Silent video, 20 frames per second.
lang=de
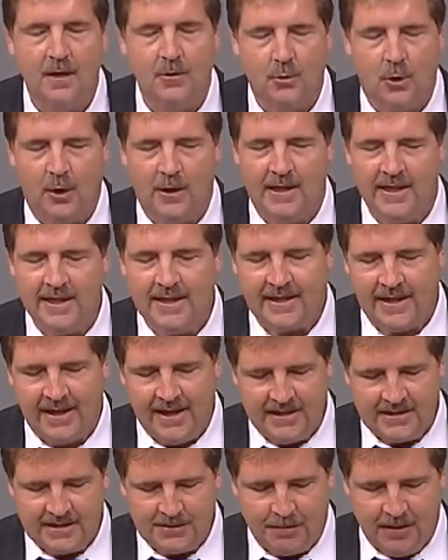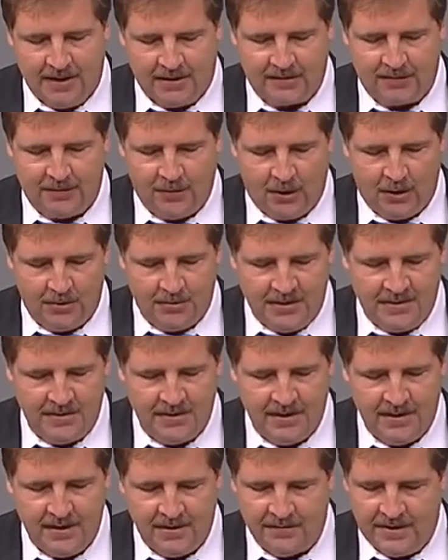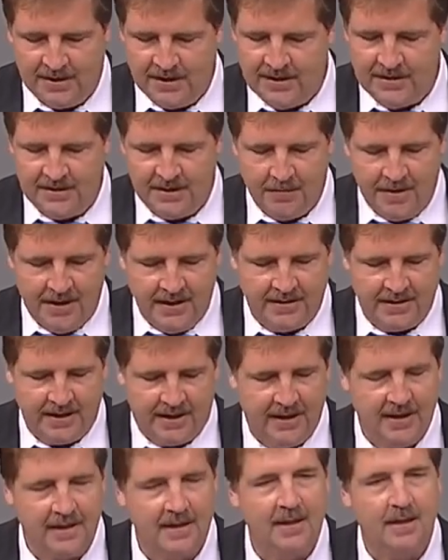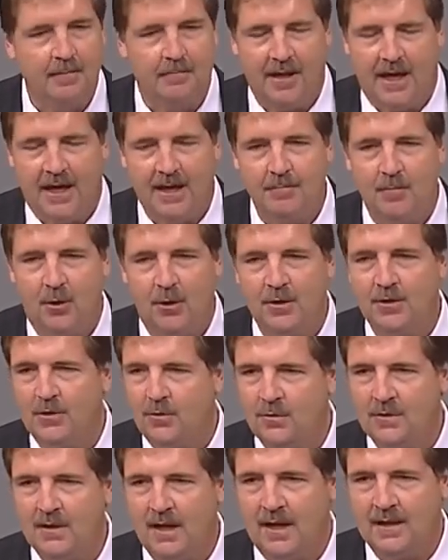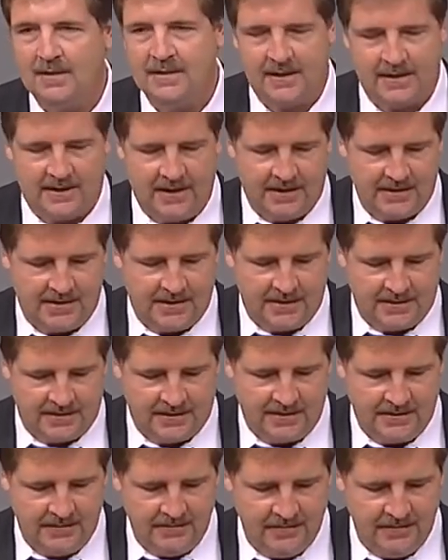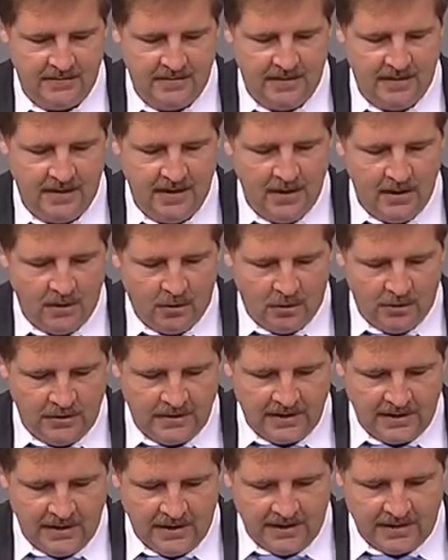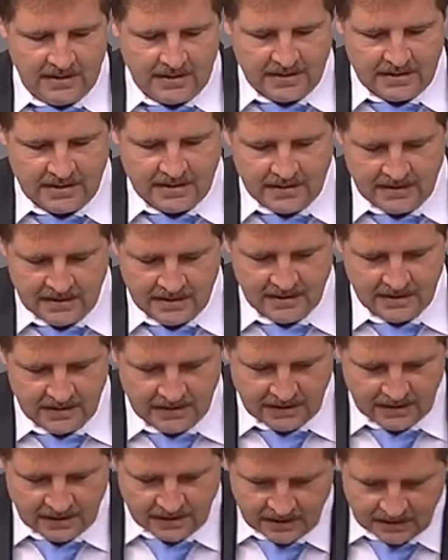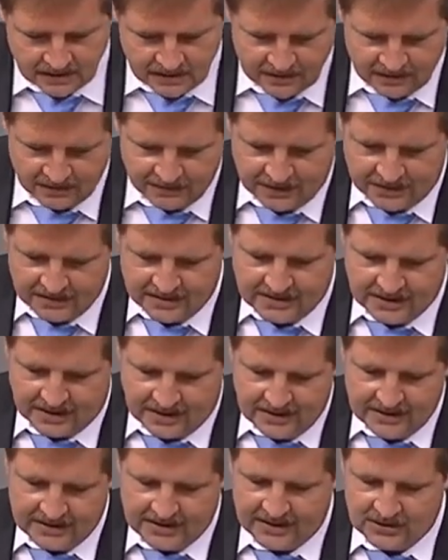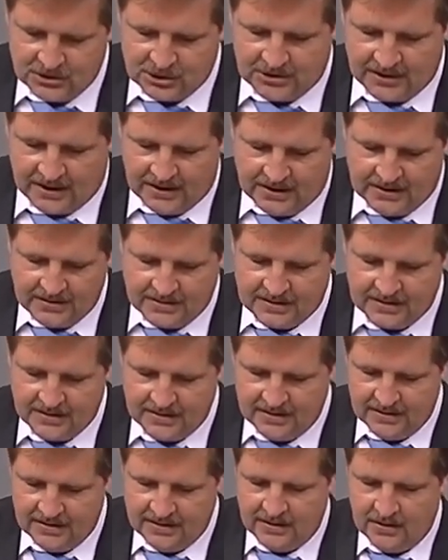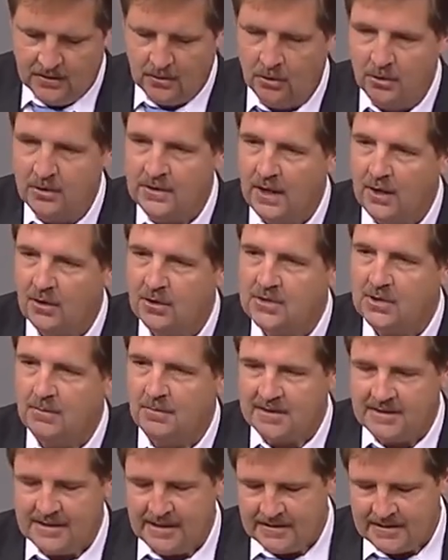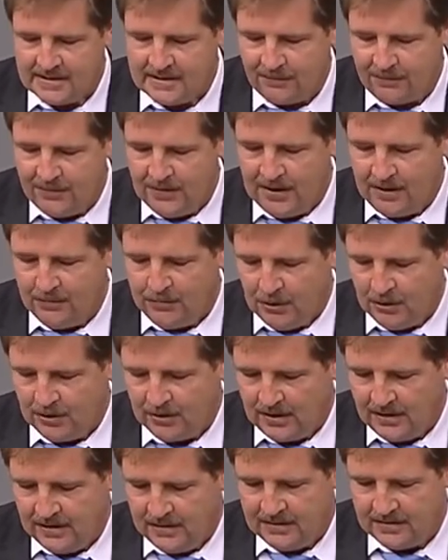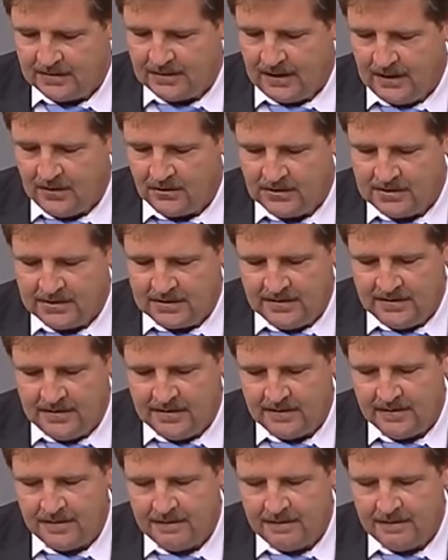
Nur linke Hetzplattformen wie Indie Media bleiben heute unangetastet. Und es versagt der Staat und auch zum Entsetzen vieler Bürger draußen,